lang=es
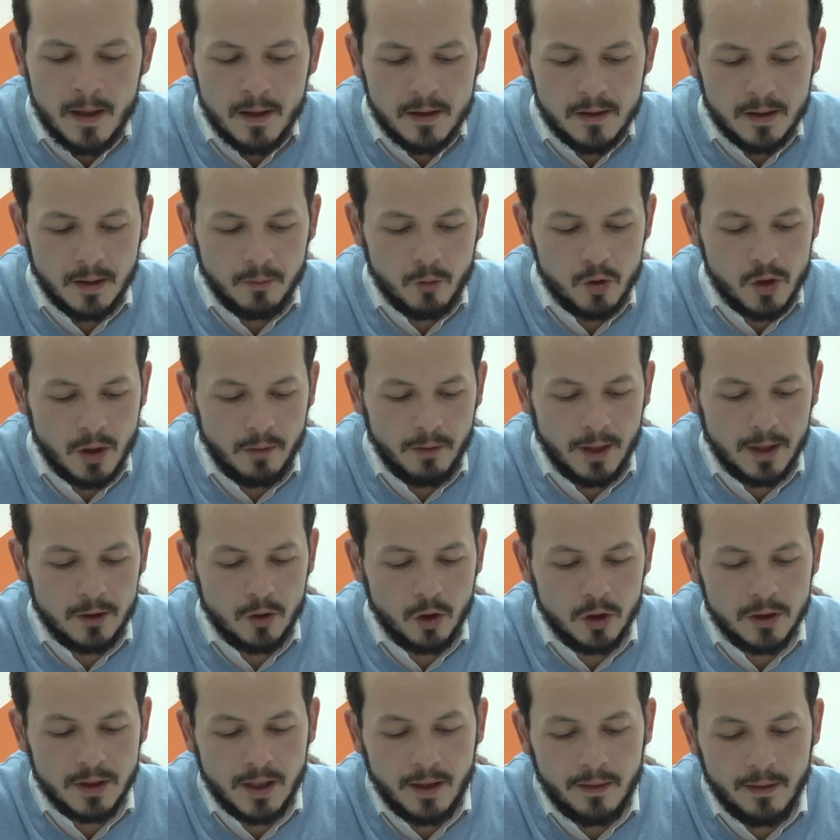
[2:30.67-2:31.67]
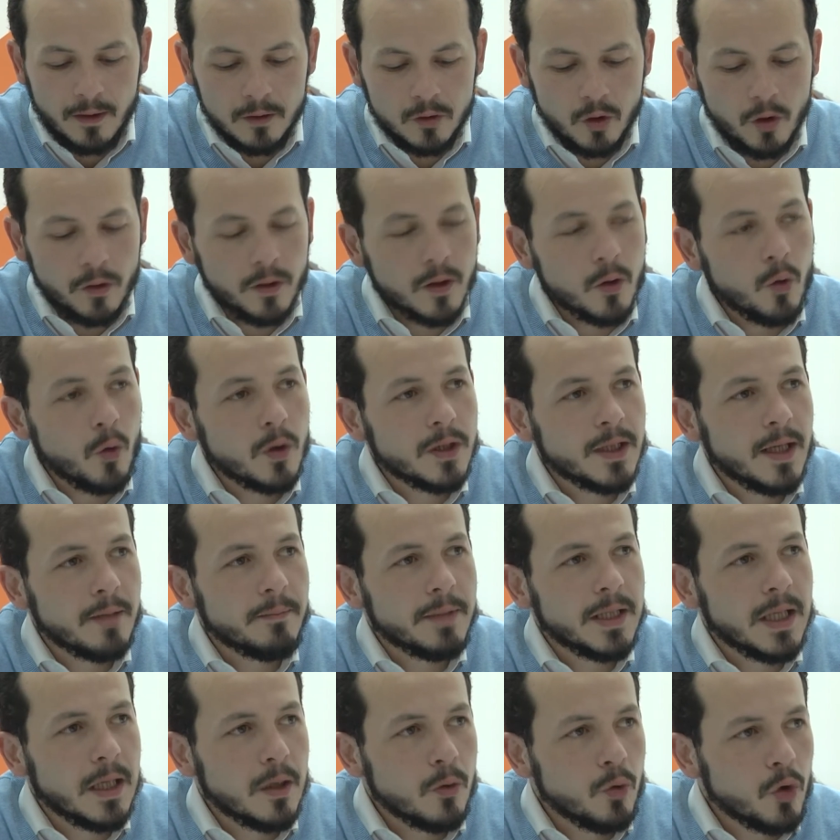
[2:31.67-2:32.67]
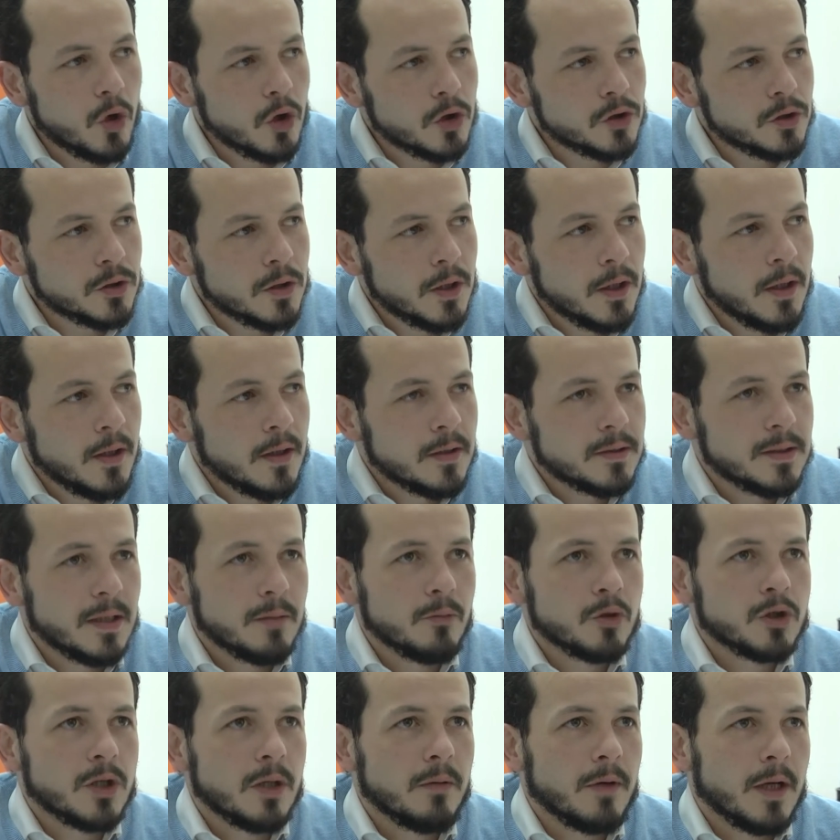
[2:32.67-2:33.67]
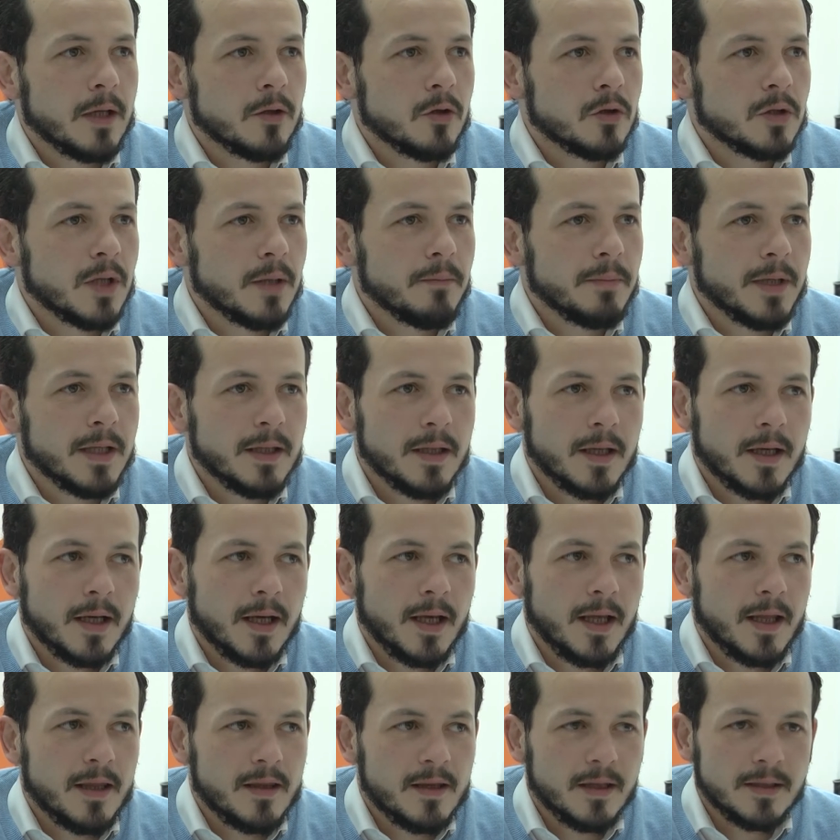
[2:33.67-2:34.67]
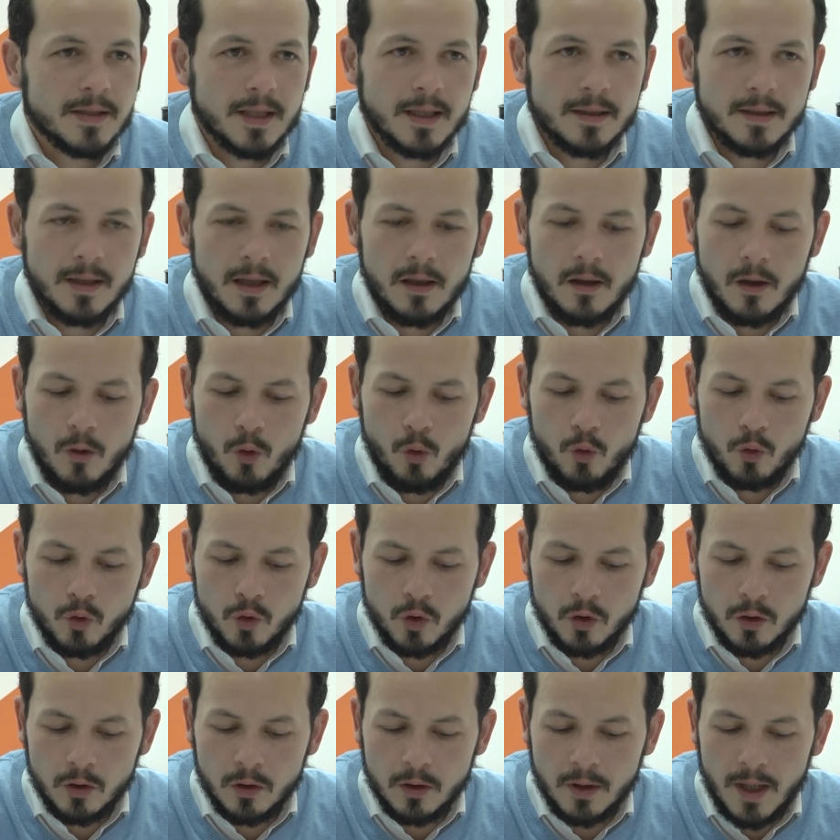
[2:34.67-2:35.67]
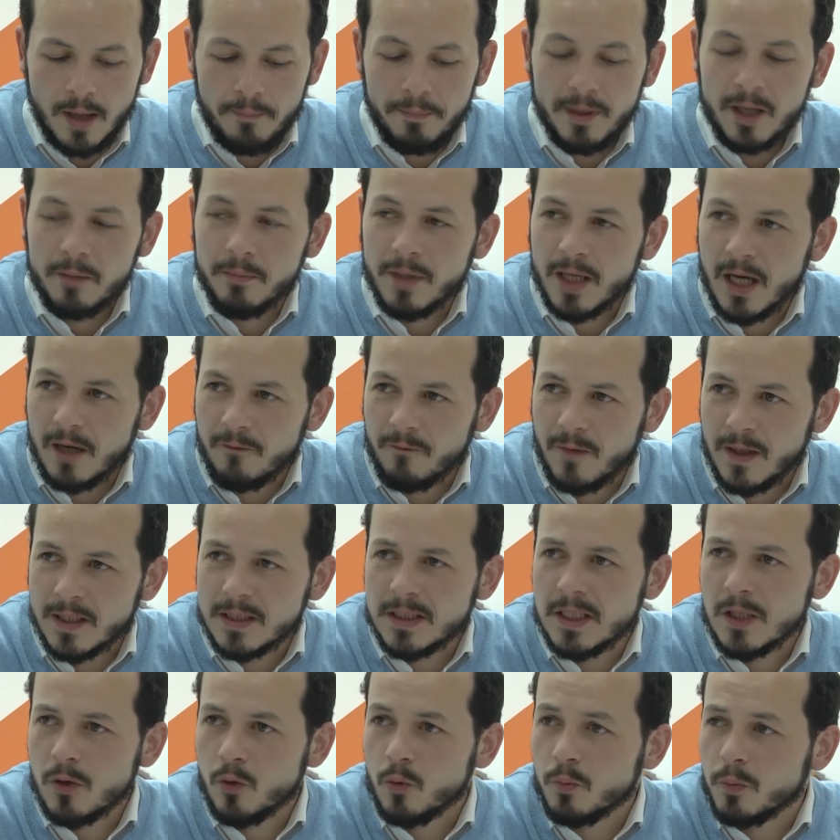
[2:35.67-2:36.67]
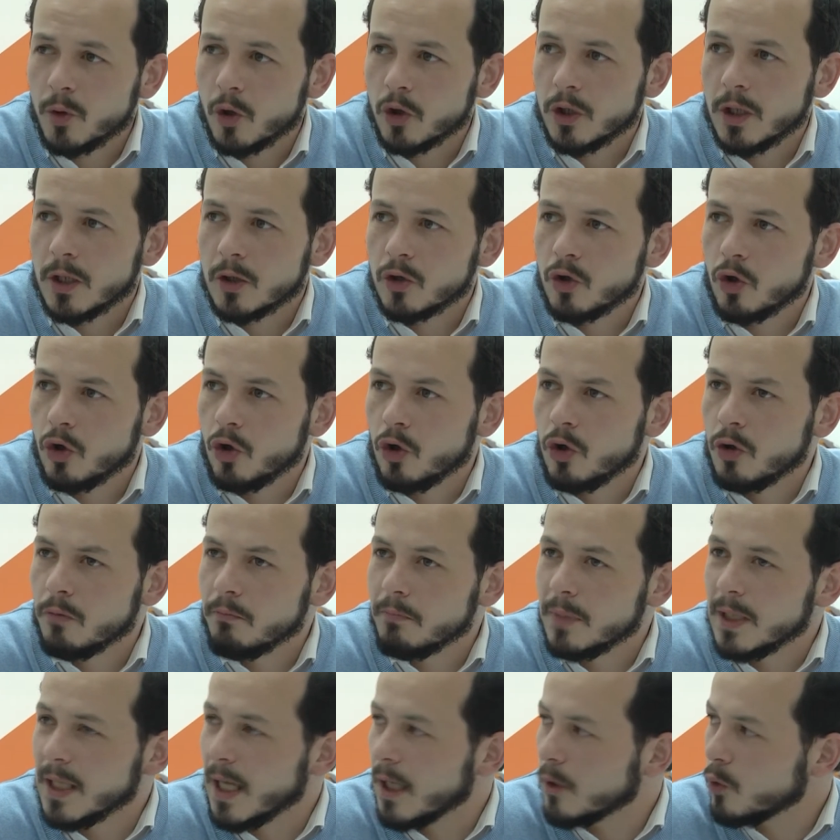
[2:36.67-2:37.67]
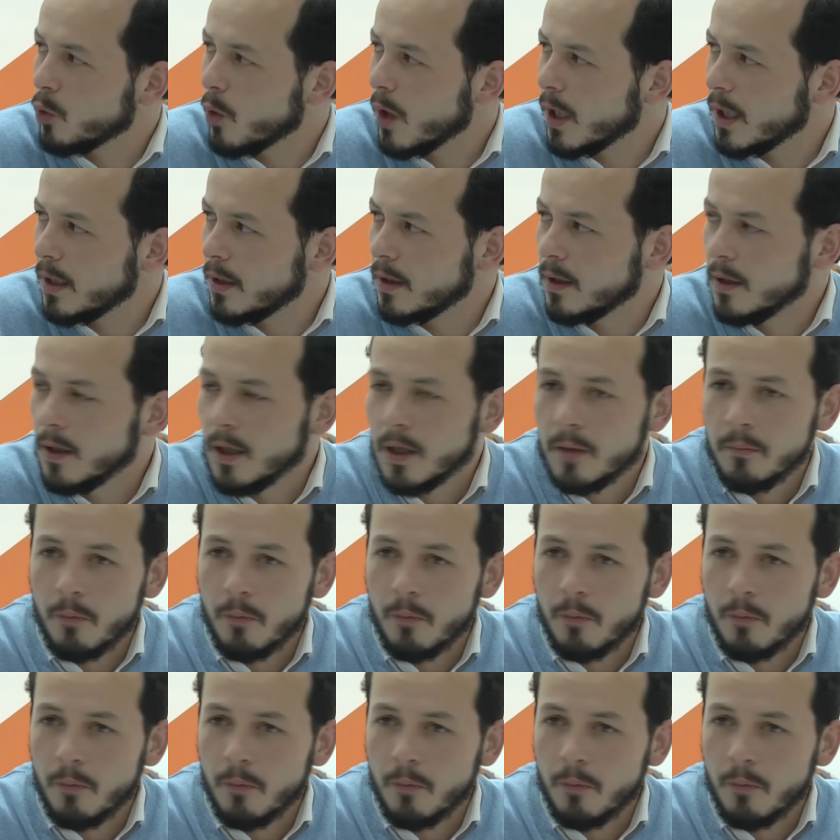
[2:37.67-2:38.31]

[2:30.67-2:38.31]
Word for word: Estamos hablando de 350.000 euros Estamos hablando también de que se trata de una primera fase de un proyecto bianual,